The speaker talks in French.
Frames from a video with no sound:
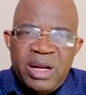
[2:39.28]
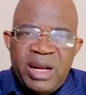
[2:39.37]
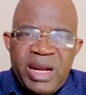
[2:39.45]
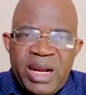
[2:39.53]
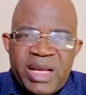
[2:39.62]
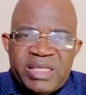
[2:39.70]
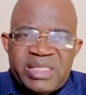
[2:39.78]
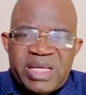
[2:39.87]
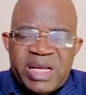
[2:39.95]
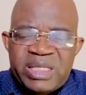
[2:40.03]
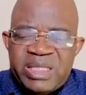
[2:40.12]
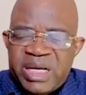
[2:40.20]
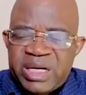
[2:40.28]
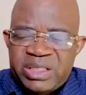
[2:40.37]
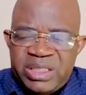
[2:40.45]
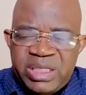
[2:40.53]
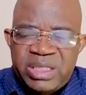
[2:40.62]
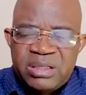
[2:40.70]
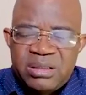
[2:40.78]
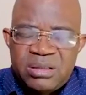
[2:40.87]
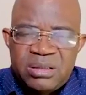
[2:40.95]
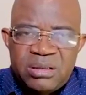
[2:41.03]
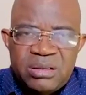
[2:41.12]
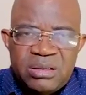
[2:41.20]
les interdits
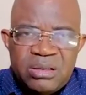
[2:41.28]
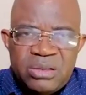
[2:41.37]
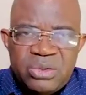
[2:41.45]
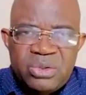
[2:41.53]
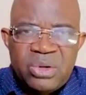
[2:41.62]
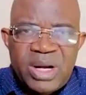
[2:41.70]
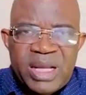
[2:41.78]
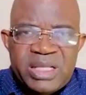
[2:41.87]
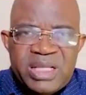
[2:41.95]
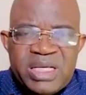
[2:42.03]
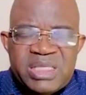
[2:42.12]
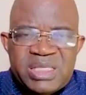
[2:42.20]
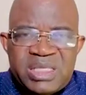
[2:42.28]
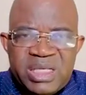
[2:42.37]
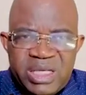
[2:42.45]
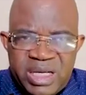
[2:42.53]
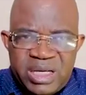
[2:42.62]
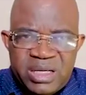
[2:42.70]
de la destinée.